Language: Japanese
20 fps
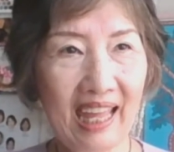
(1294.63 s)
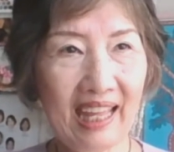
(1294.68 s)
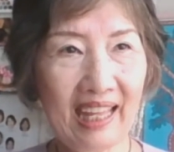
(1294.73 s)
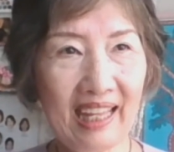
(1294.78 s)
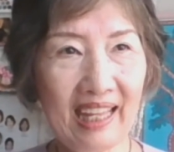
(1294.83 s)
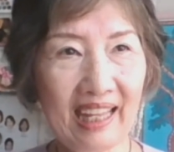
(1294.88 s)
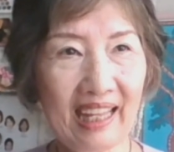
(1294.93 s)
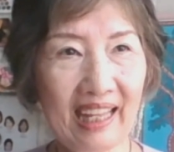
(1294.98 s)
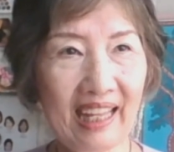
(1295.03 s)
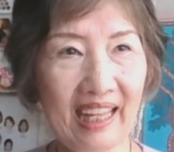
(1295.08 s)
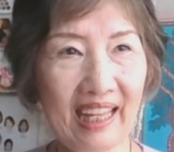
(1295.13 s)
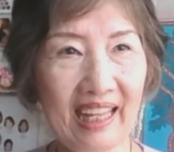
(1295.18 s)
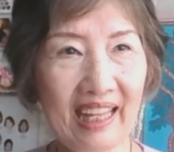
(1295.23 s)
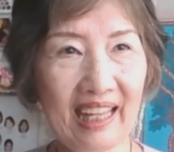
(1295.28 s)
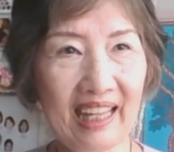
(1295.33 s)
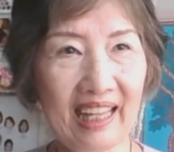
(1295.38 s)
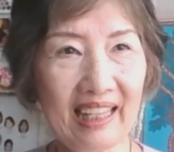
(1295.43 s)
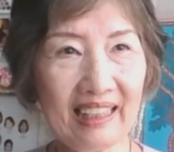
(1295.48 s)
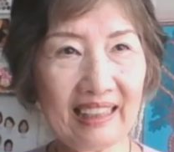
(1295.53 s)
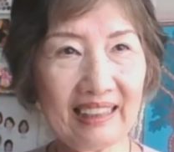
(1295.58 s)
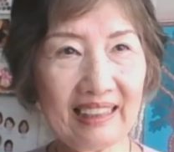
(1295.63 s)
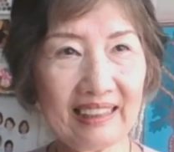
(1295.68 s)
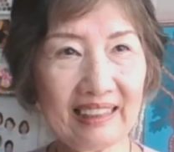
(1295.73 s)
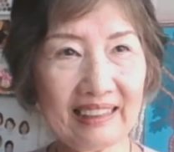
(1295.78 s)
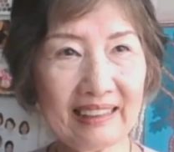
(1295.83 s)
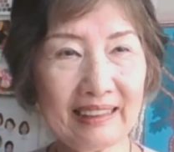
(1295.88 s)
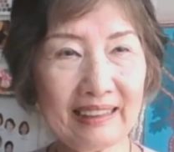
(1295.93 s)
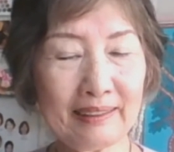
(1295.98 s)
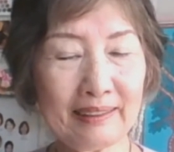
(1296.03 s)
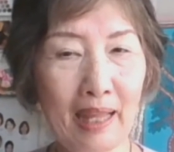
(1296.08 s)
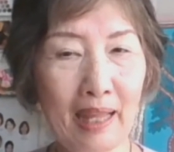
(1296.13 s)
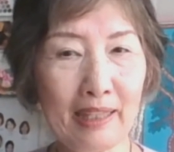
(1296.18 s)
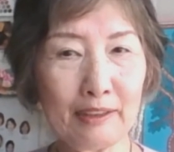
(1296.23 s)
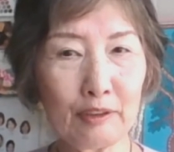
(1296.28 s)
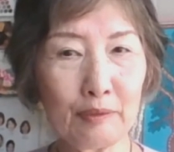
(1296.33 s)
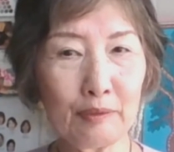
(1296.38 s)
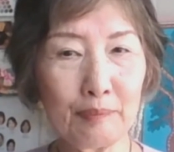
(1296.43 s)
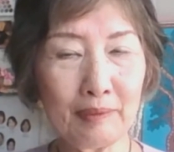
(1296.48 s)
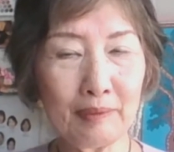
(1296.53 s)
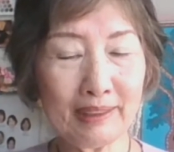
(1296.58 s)
えー、て
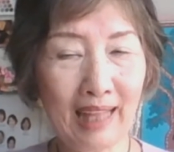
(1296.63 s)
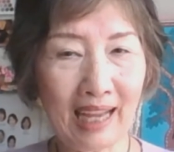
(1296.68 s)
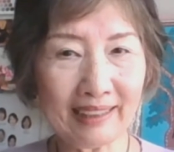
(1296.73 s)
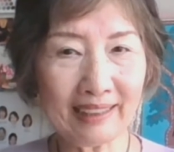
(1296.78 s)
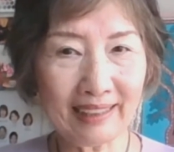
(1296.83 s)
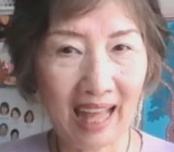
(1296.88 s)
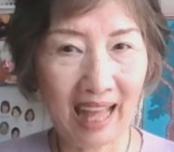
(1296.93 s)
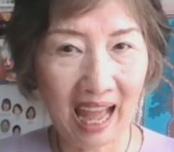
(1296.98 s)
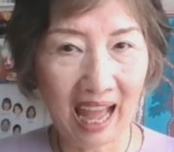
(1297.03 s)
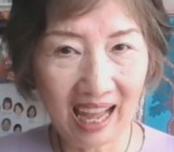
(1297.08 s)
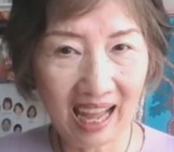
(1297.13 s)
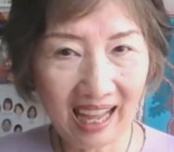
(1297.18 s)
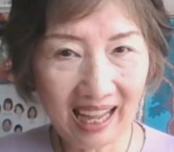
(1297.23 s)
るみたいな、